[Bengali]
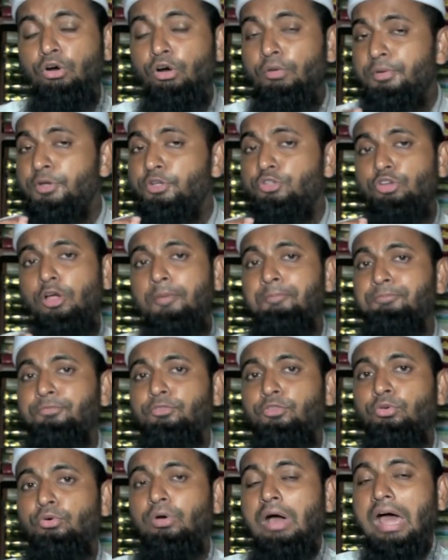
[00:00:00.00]

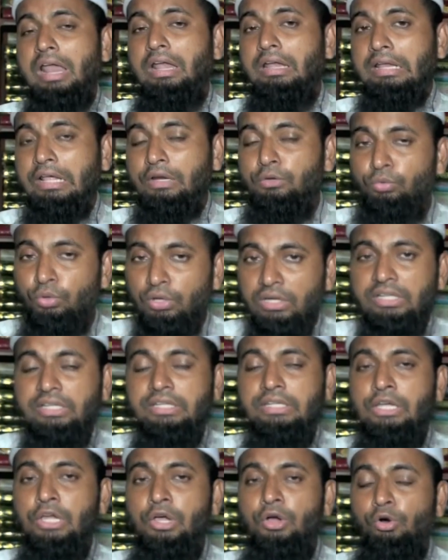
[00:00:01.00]
অভিশপ্ত আল্লাহর ওলি
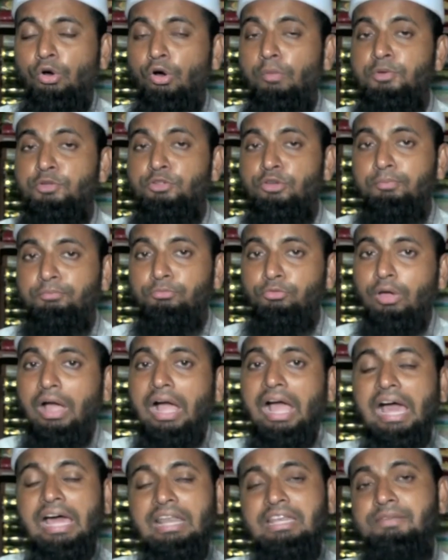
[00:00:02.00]
অভিশপ্ত
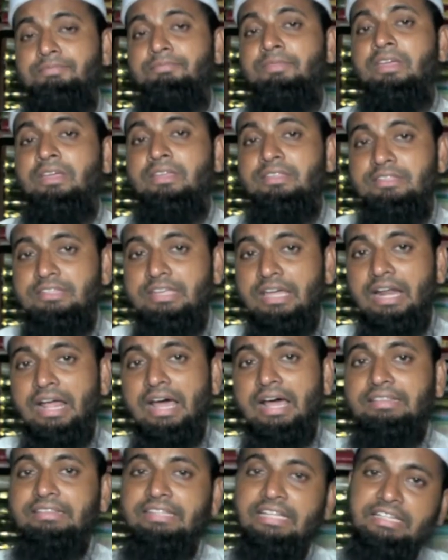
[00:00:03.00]
আলিম যারা
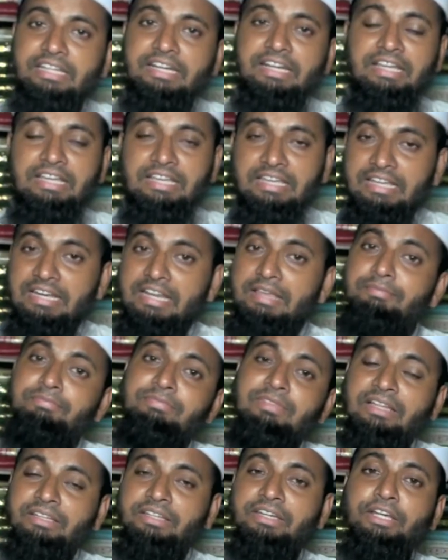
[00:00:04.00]
তাদের এলেম
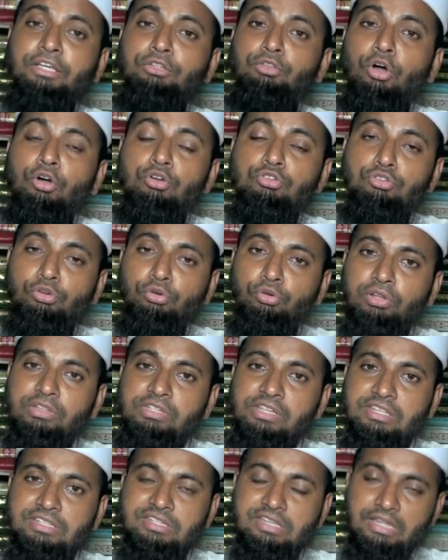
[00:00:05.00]
তাদেরকে ধ্বংস করে
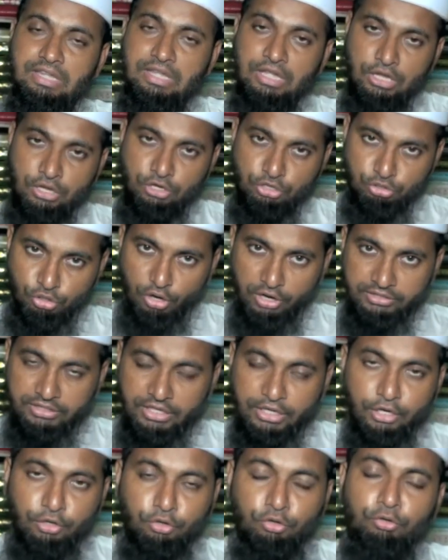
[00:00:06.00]
দিয়েছে
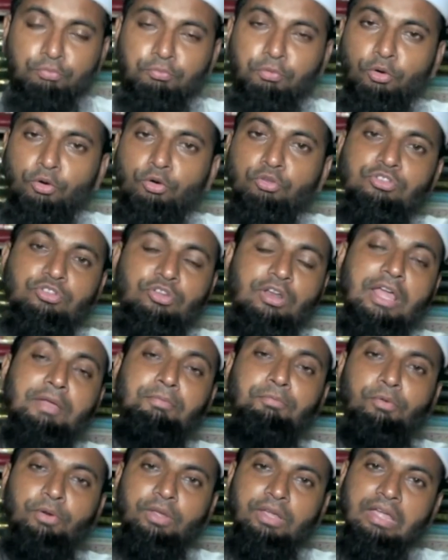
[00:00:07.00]
শয়তানের
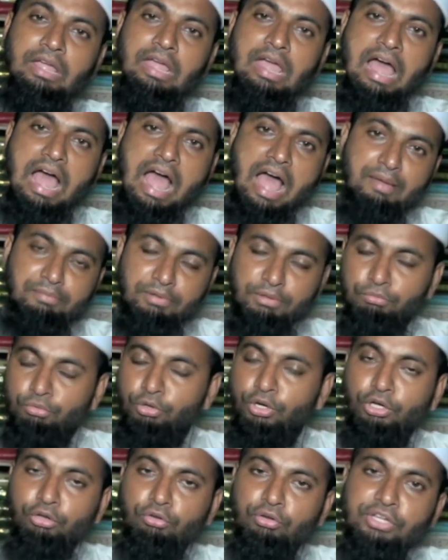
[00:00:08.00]
কুপ্ররোচনায় পড়ে আমি
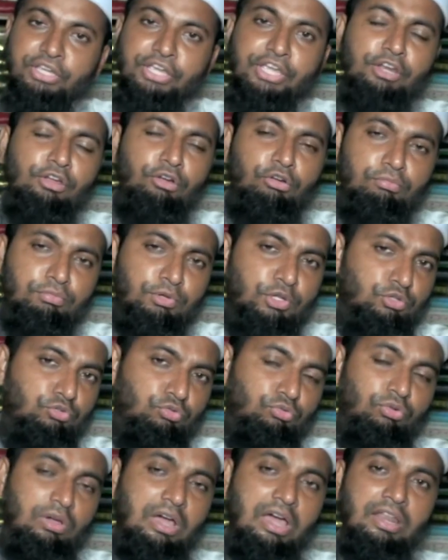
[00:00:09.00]
মনে করি এরকম
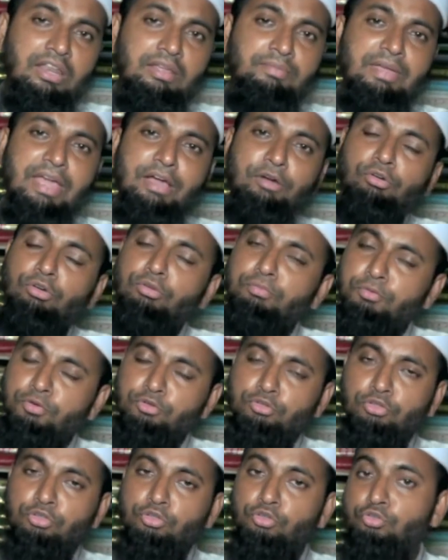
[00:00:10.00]
কিছু আলেম এখনও
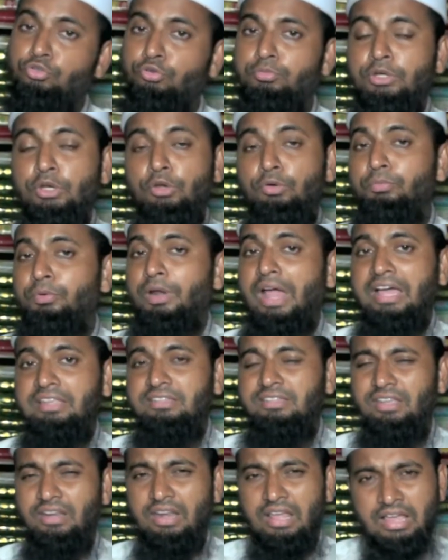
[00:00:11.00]
পর্যন্ত জমিনের উপরে
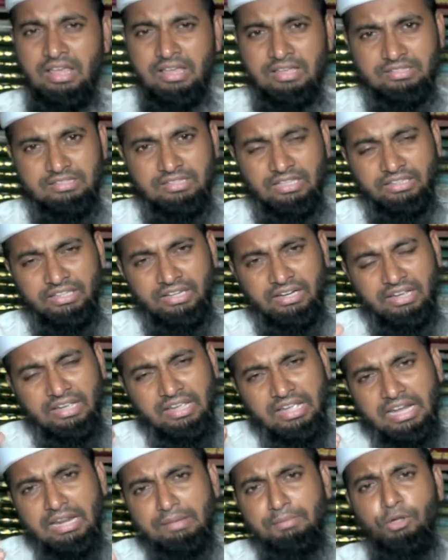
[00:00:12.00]
আছেন যাদের
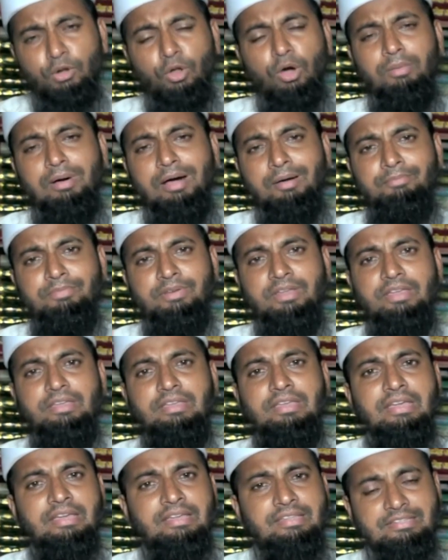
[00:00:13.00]
এলেমের অভাব নেই
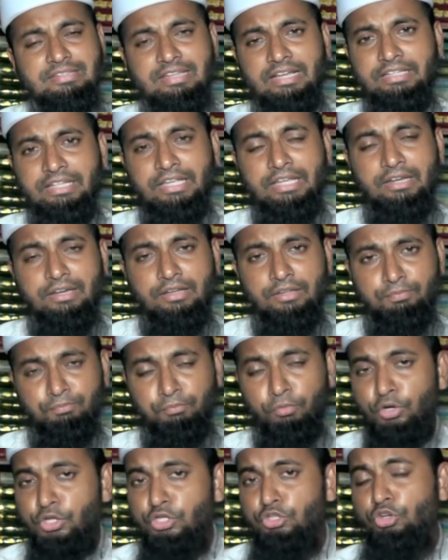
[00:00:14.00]
যাদের
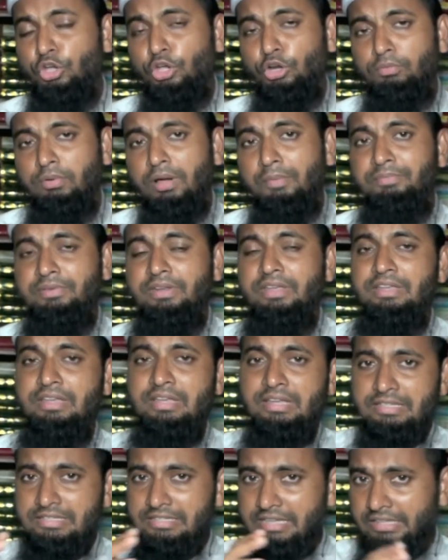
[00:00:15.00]
পরিচয়ের অভাব নেই
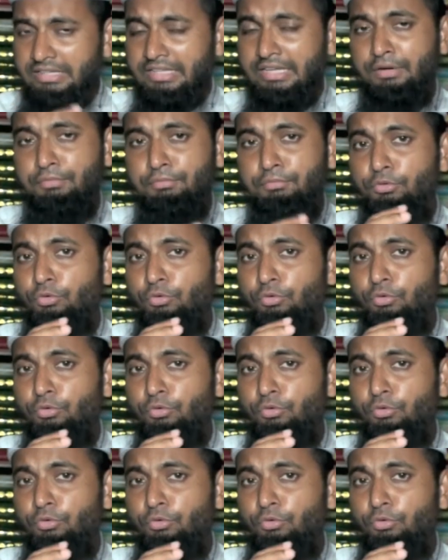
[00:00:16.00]
যাদের